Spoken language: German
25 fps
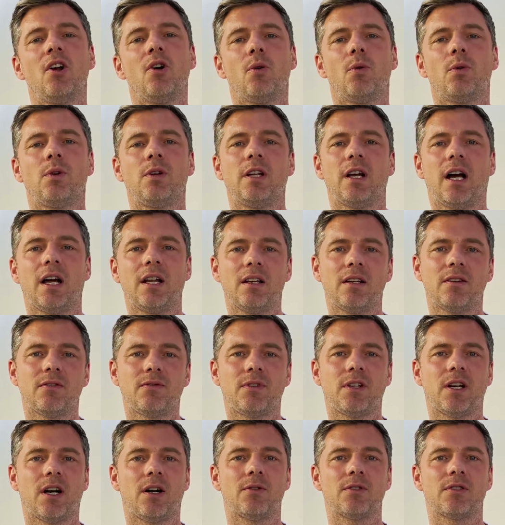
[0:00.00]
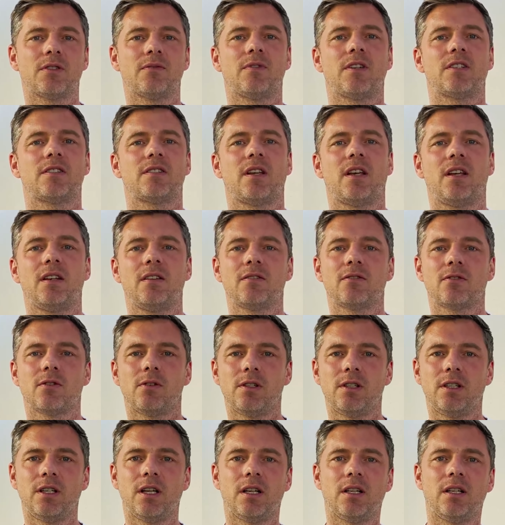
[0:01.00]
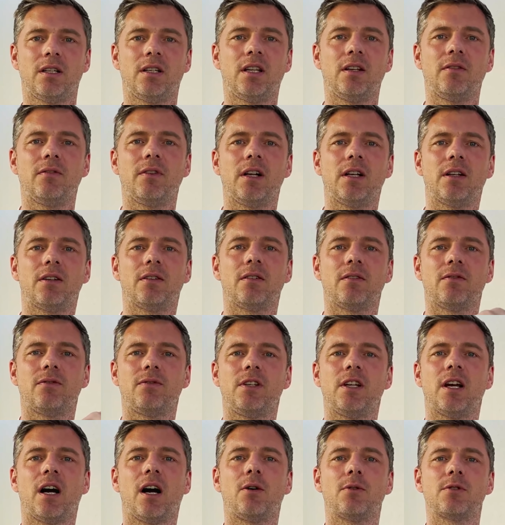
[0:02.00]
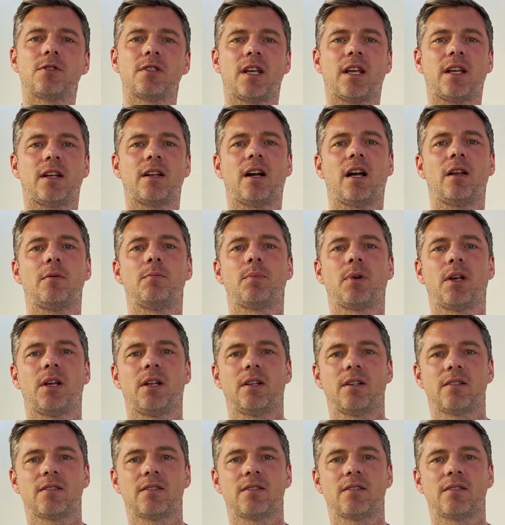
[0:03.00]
Und die anderen vier Außenwasserhähne solltet ihr an den jeweiligen vier Hausecken anbringen.